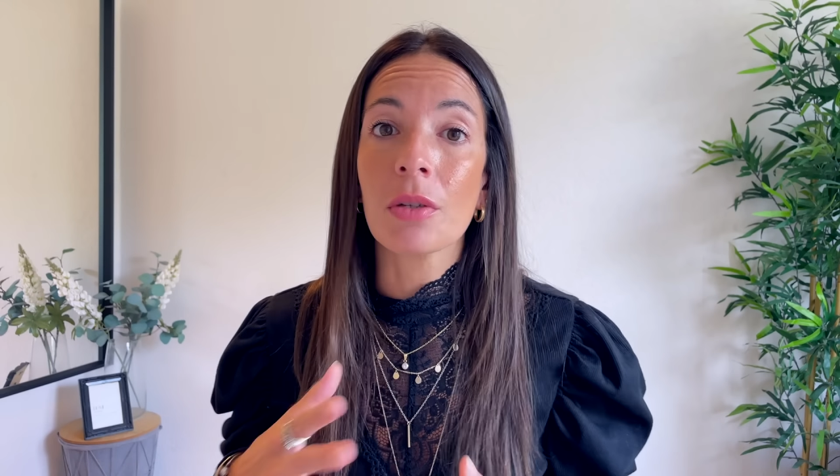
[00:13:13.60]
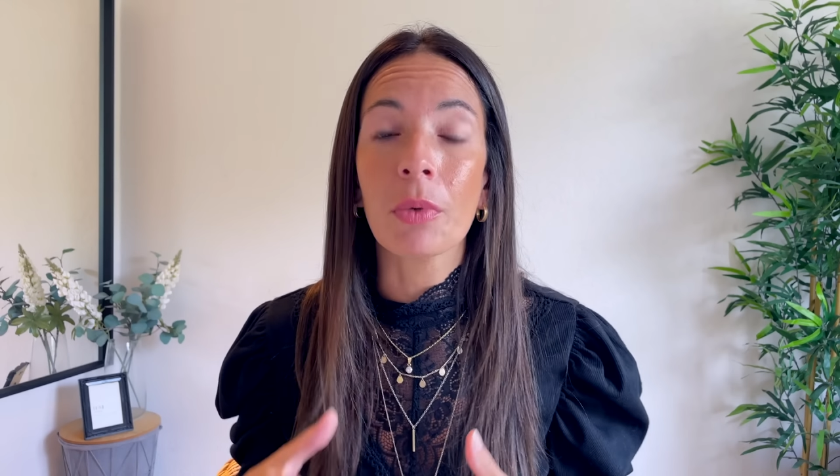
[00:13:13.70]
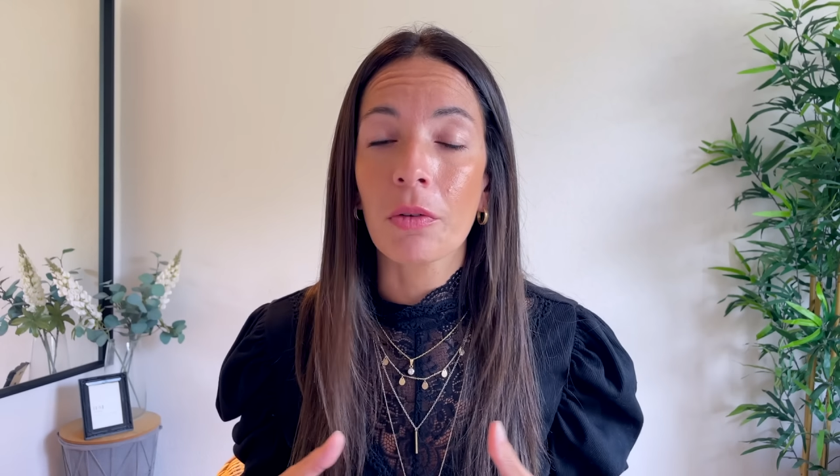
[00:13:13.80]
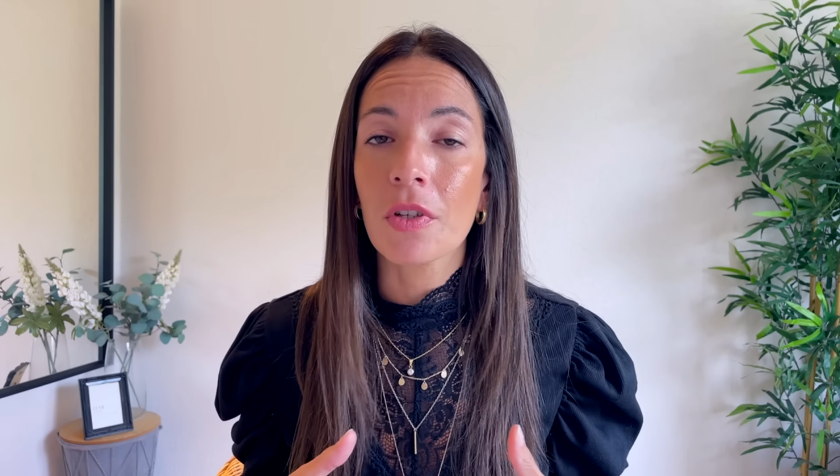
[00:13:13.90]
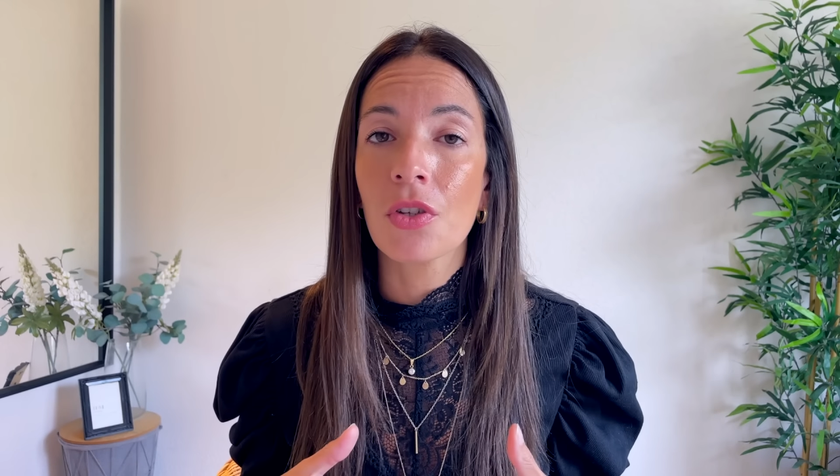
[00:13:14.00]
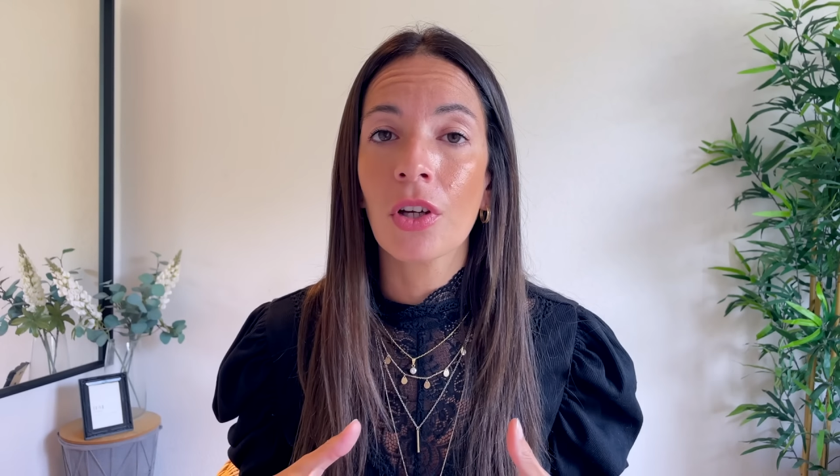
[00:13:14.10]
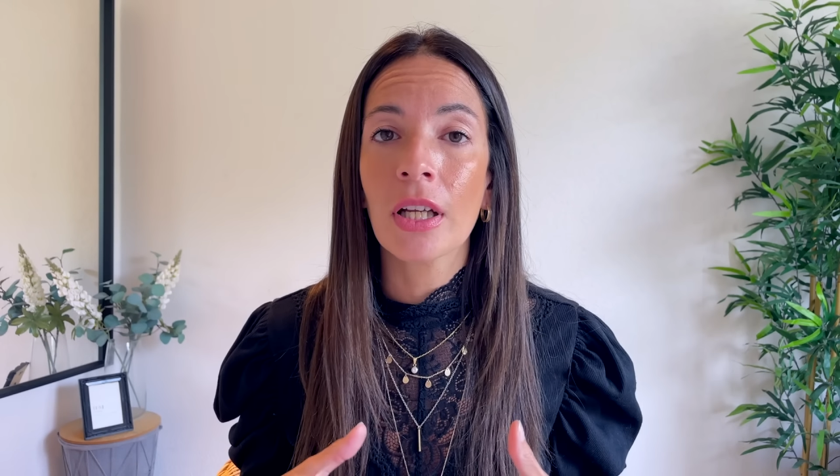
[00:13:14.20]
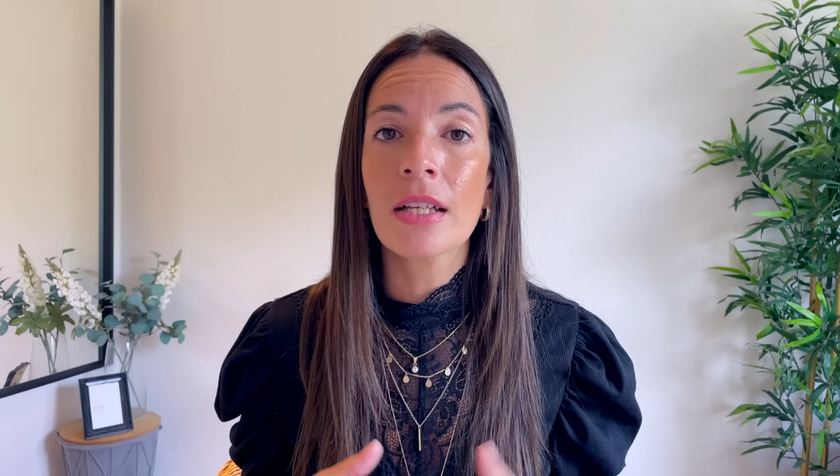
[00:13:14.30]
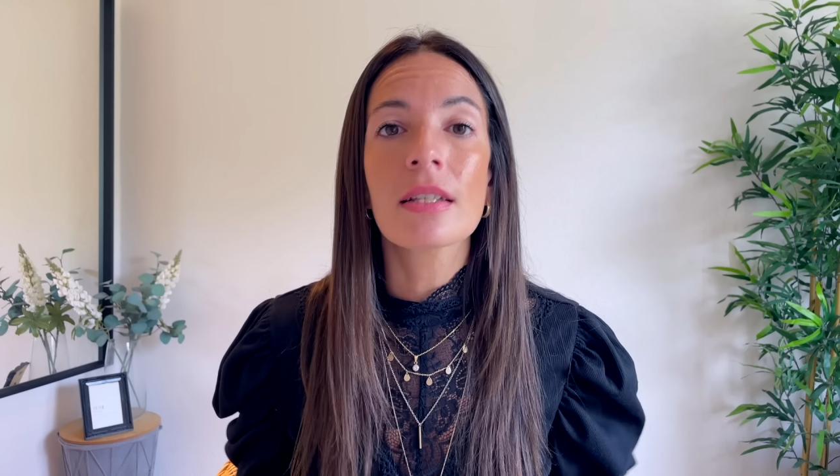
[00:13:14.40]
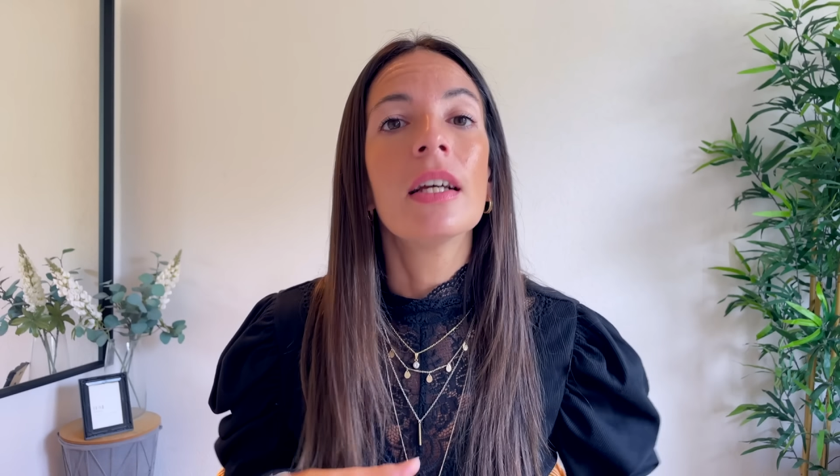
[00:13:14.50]
y
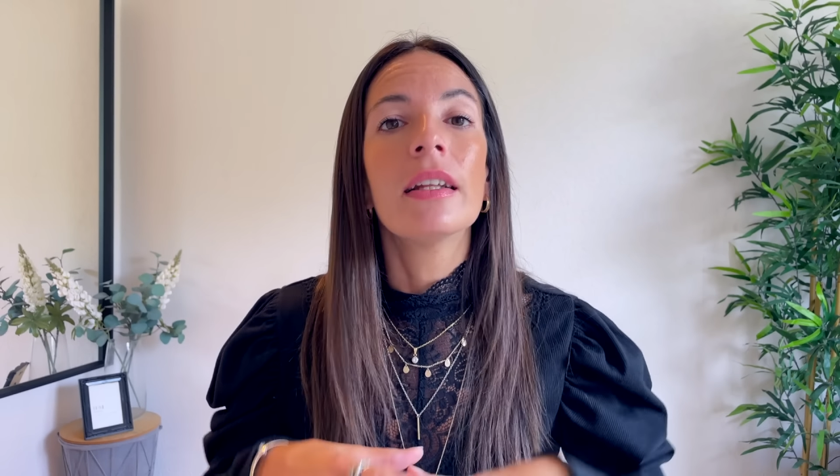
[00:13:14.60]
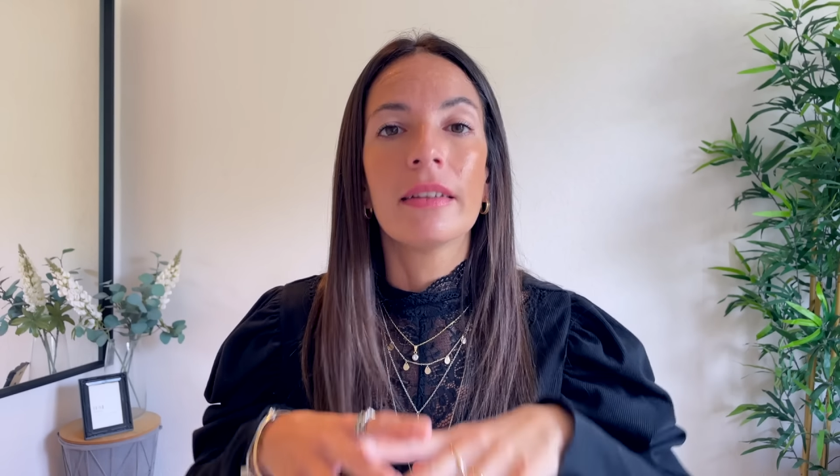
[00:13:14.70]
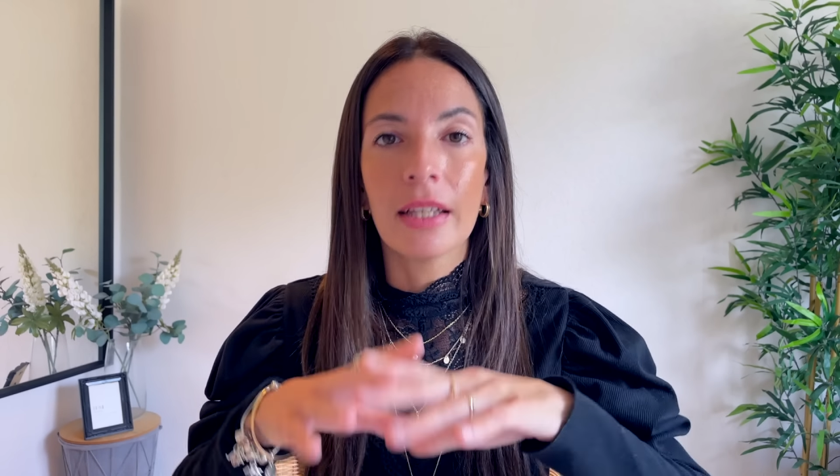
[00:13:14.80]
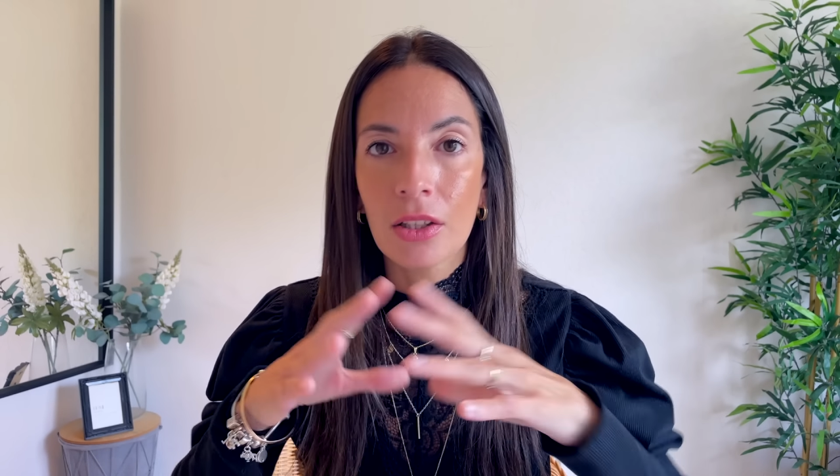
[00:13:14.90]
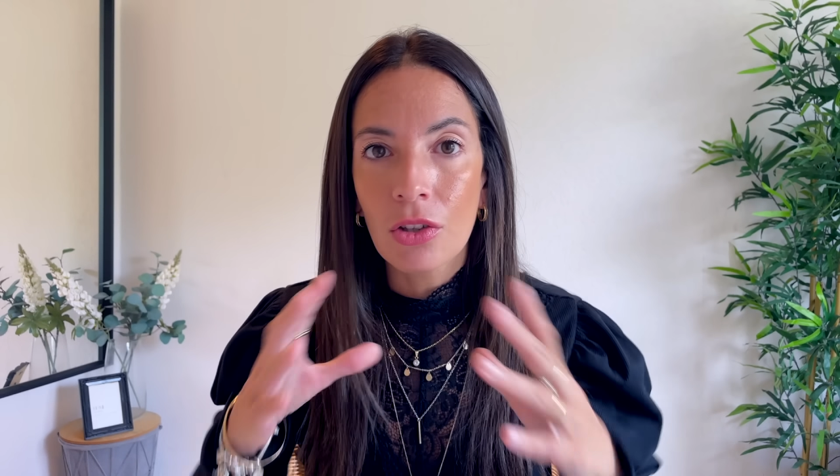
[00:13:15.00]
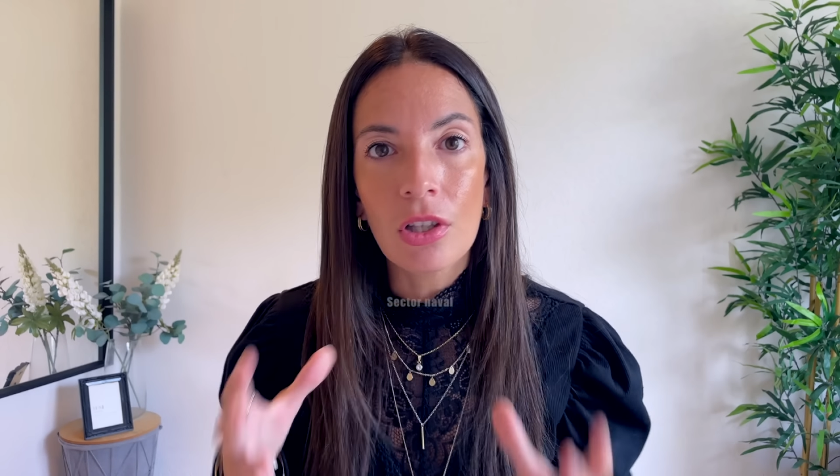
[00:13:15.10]
profesiones dentro